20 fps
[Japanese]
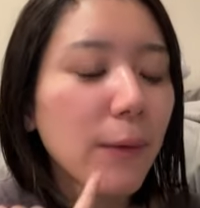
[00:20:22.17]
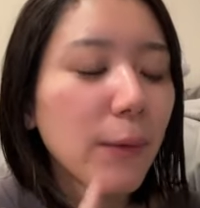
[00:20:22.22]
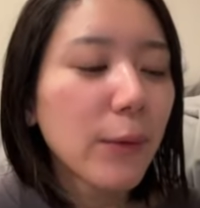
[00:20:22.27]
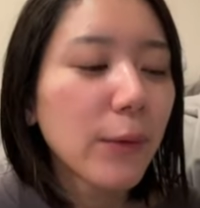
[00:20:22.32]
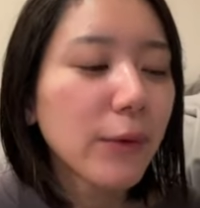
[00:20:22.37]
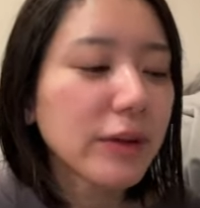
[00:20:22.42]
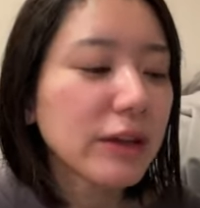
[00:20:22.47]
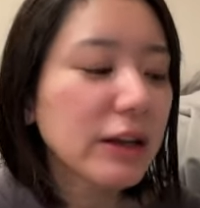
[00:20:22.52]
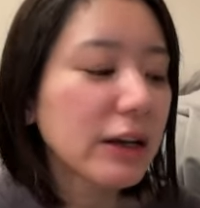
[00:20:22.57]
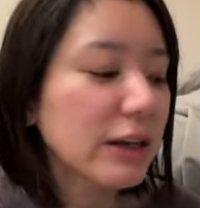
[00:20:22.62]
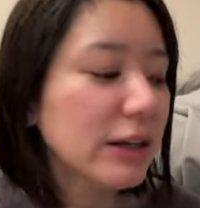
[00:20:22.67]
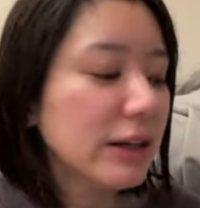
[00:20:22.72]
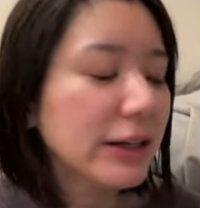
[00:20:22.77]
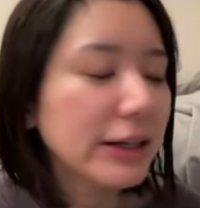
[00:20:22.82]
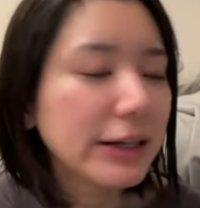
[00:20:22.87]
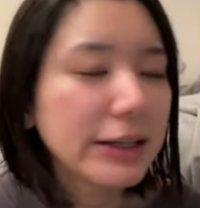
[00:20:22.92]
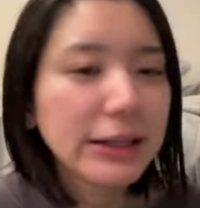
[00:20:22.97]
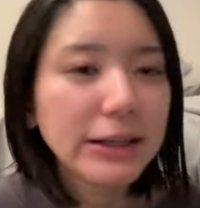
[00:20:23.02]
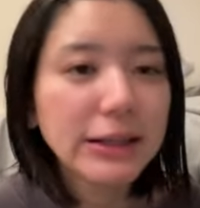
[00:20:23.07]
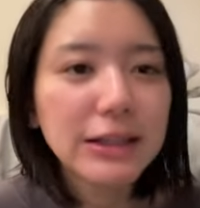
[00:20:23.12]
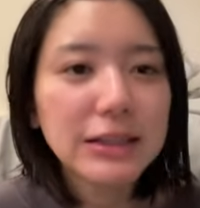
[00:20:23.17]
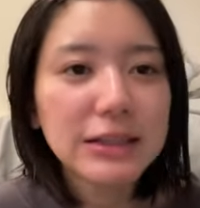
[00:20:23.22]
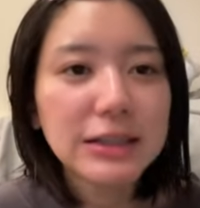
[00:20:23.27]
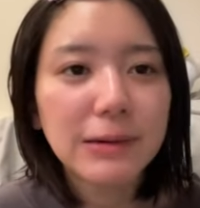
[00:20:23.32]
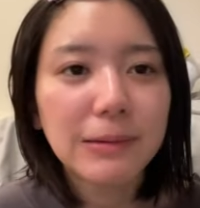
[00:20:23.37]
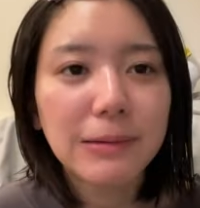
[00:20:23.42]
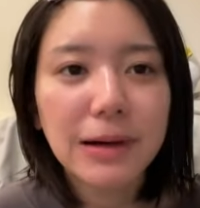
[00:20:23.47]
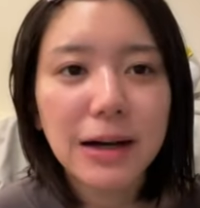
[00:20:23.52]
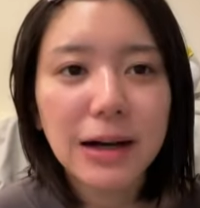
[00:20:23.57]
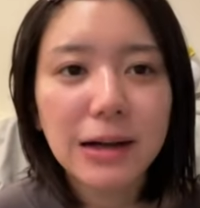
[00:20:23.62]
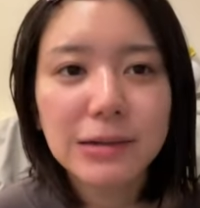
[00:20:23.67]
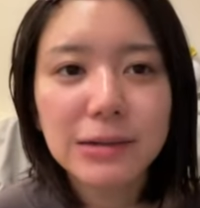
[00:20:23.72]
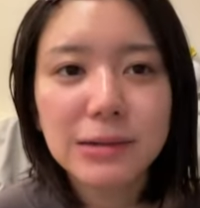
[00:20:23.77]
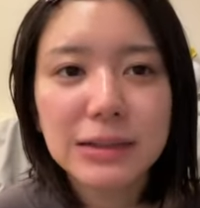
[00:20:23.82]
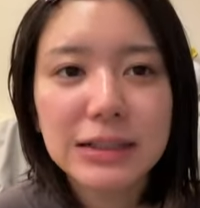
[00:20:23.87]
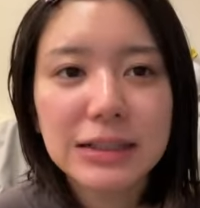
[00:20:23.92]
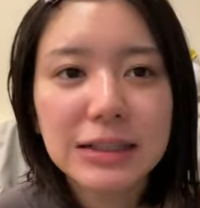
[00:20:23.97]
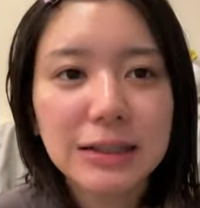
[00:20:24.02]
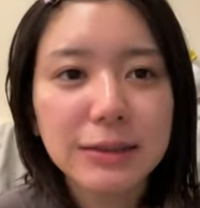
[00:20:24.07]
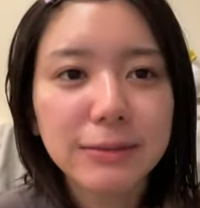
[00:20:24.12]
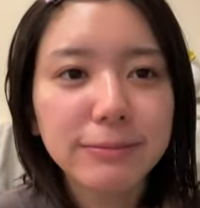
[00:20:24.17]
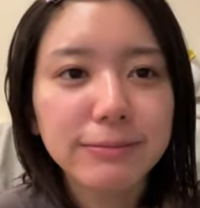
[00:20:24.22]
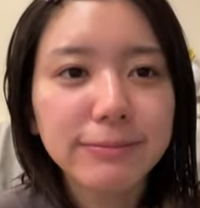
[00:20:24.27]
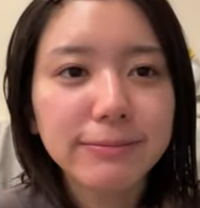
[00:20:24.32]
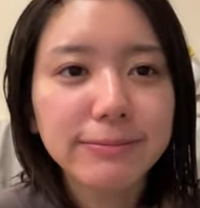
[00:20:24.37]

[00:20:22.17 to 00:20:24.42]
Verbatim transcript: 口内炎できててさ、笑うの痛いの。